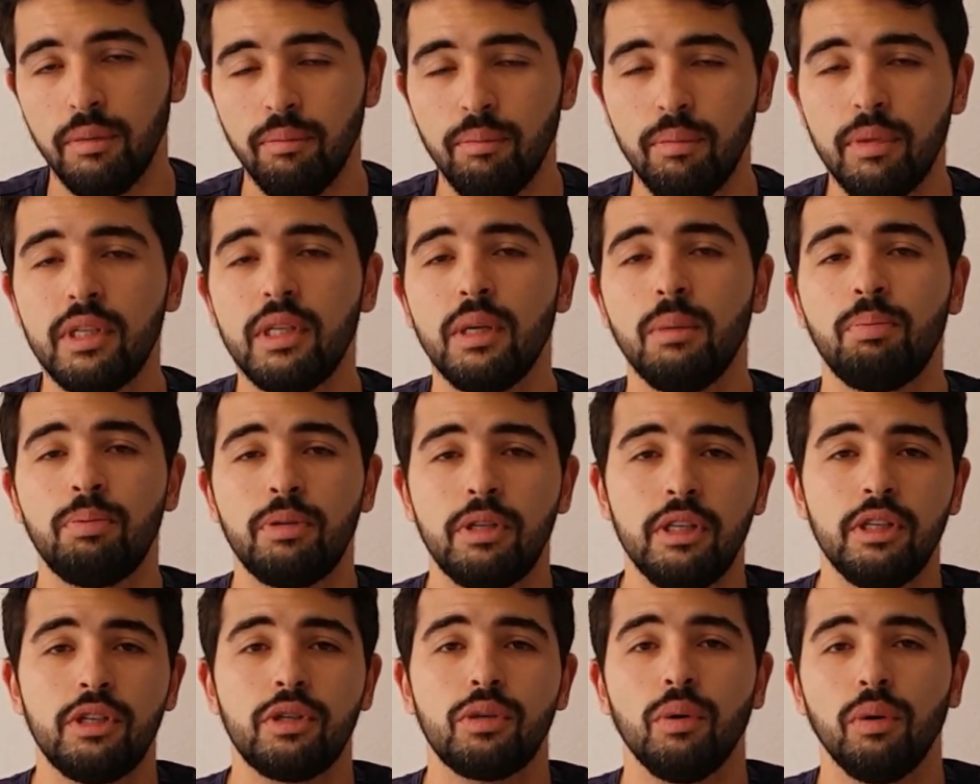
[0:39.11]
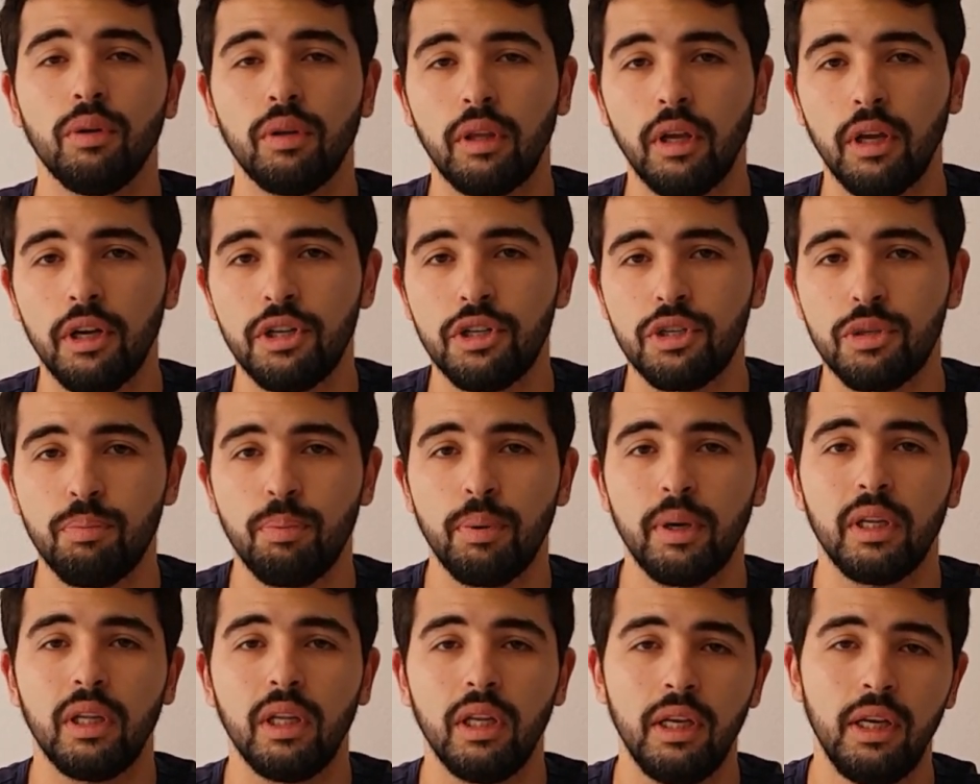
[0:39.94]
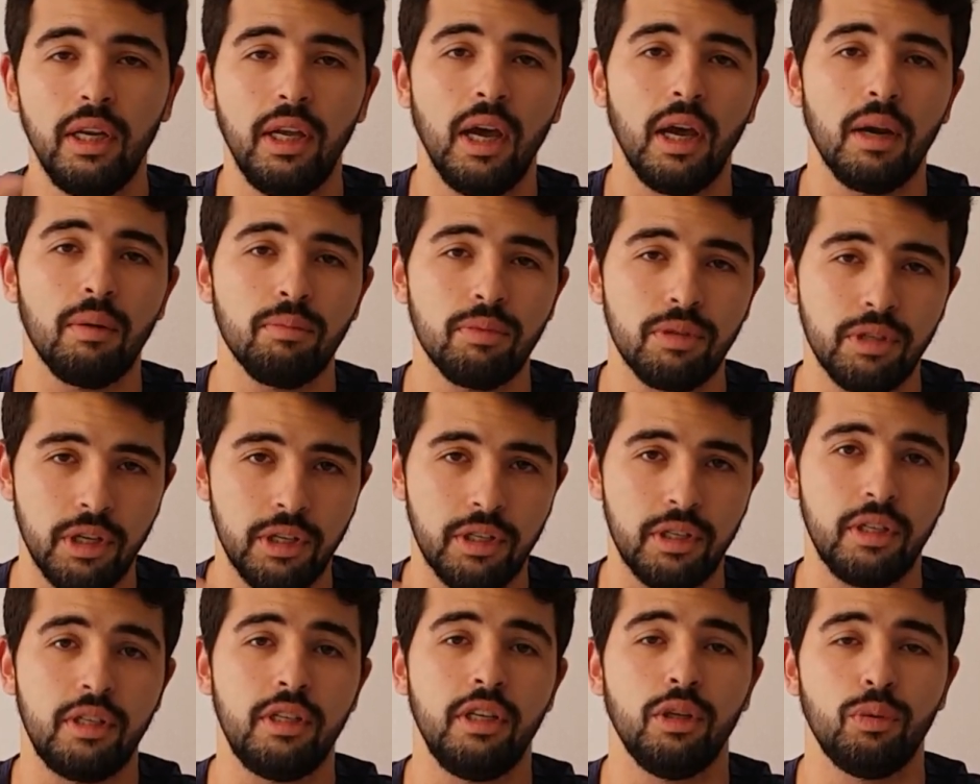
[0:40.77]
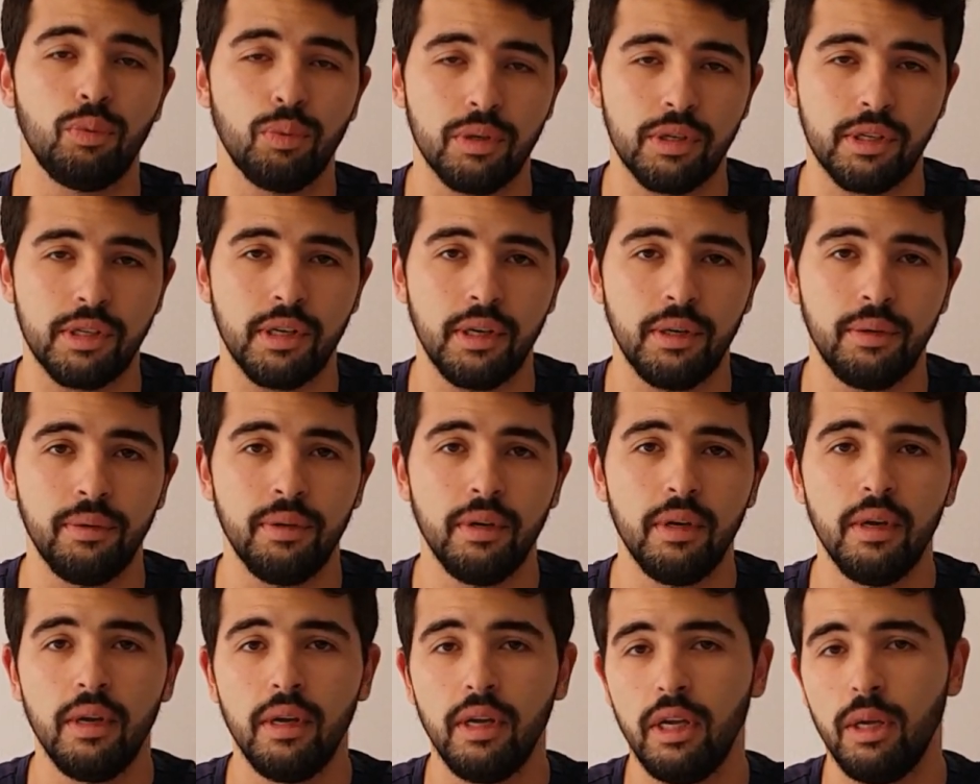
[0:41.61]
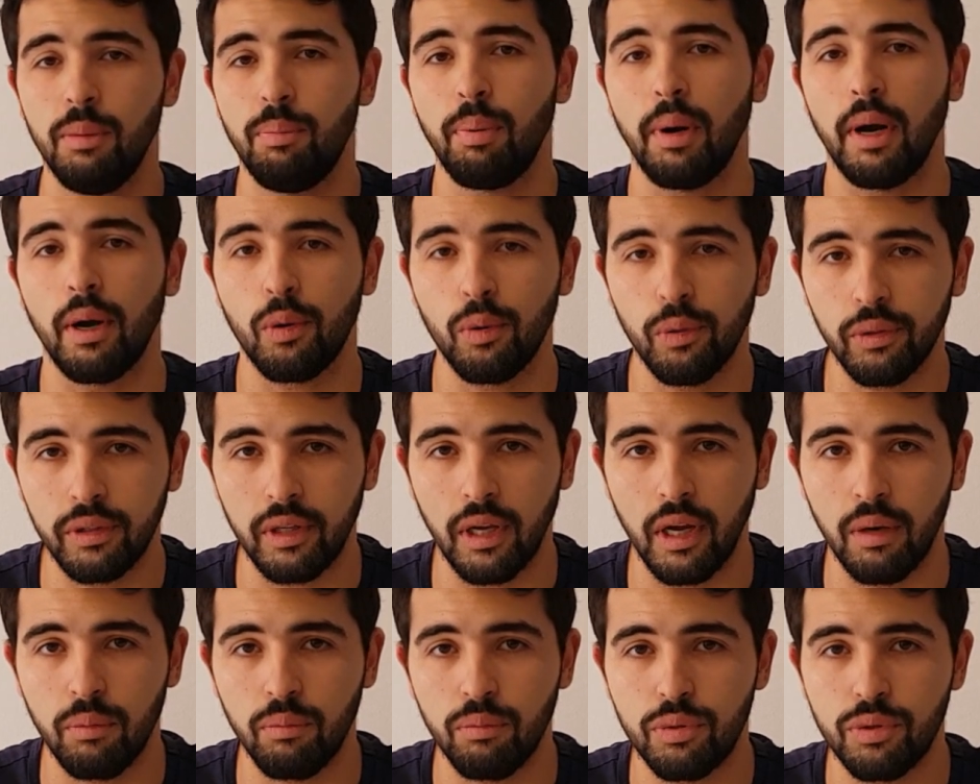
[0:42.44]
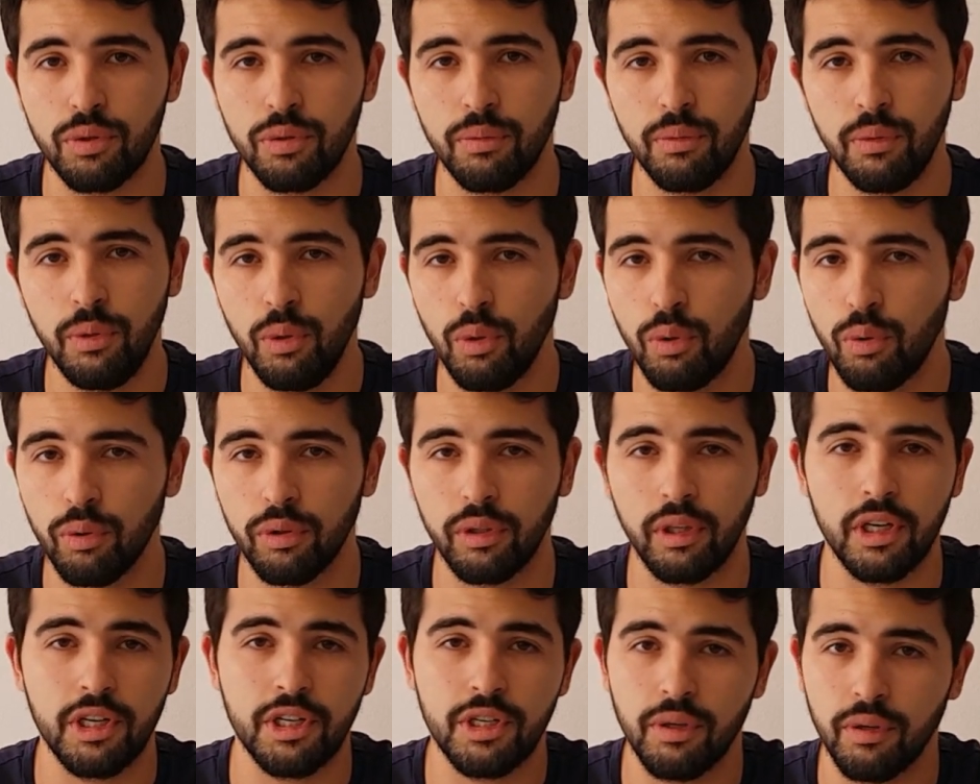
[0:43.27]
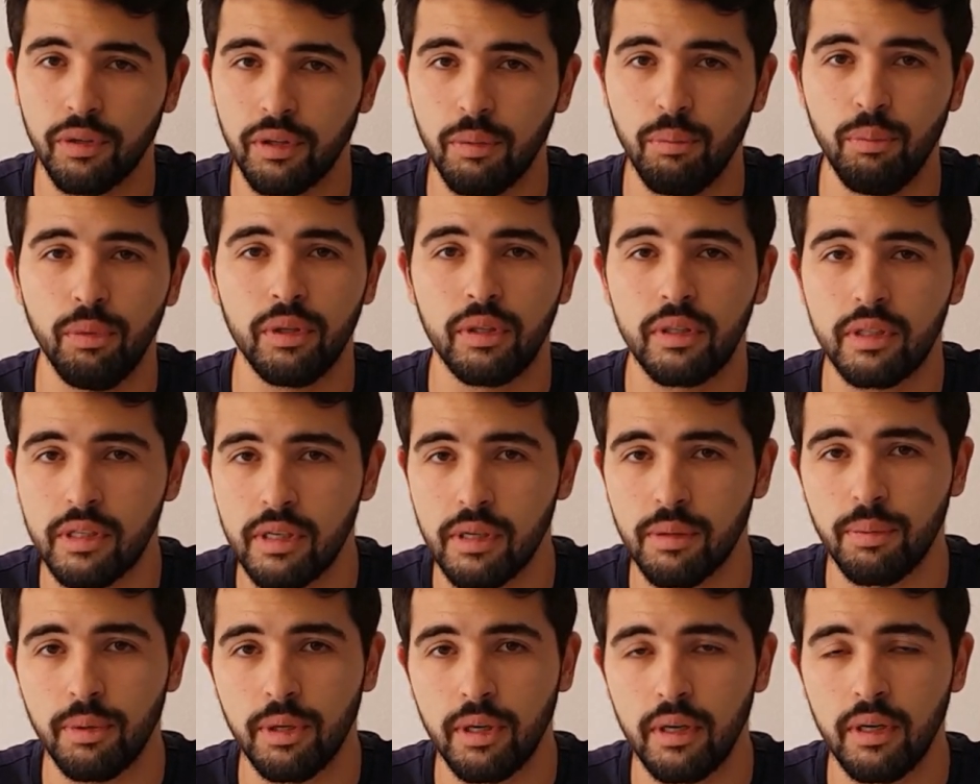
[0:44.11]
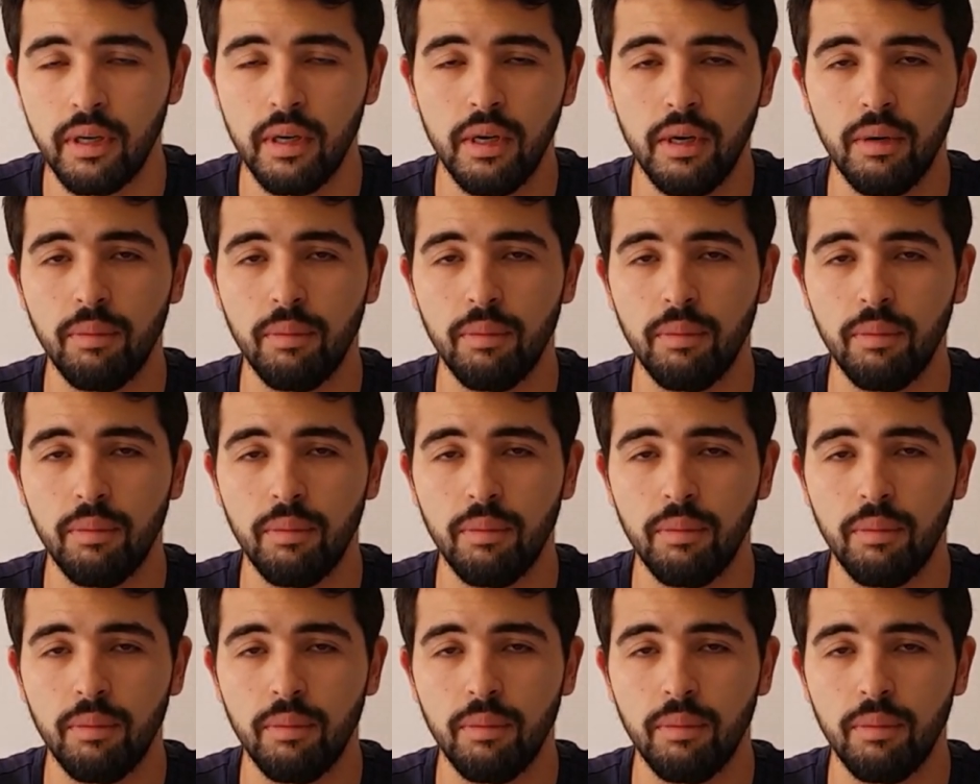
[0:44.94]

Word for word: Mas é preciso contexto para delinearmos esta situação e para a contarmos. E o contexto não tem muito que saber.